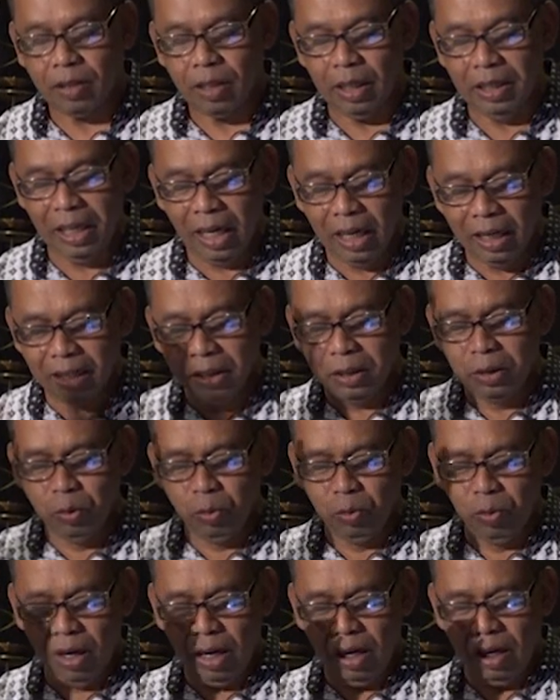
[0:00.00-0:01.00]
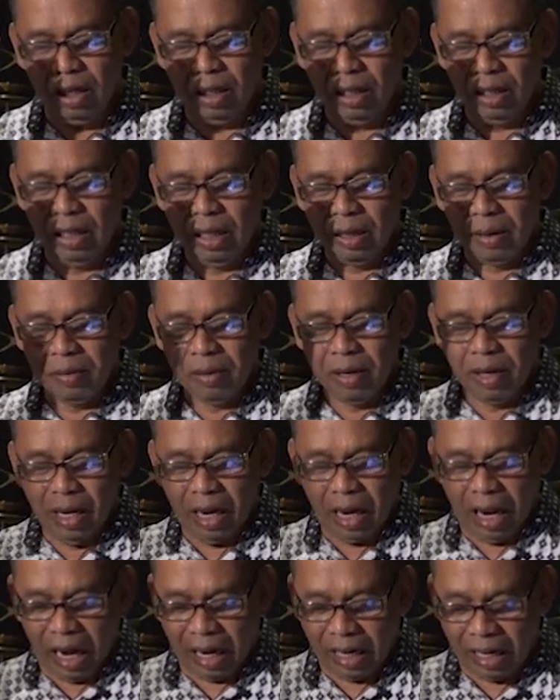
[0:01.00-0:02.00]
Yang kedua,
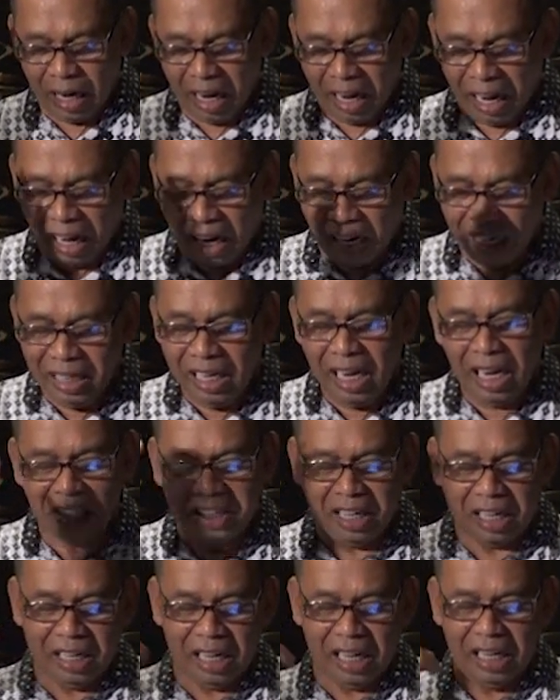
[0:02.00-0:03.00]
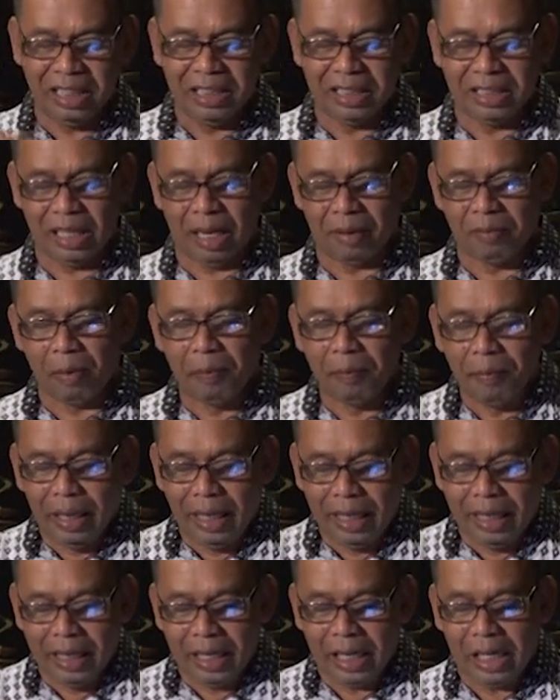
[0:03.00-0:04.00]
karena Elia dan Elisa
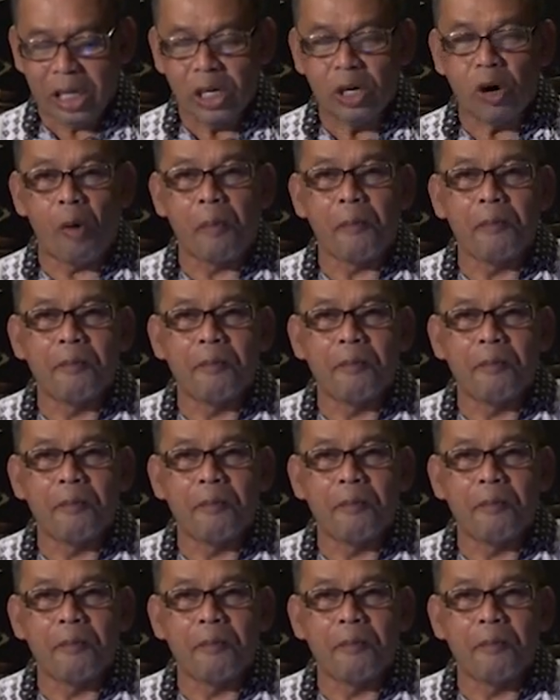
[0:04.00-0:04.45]
memiliki roh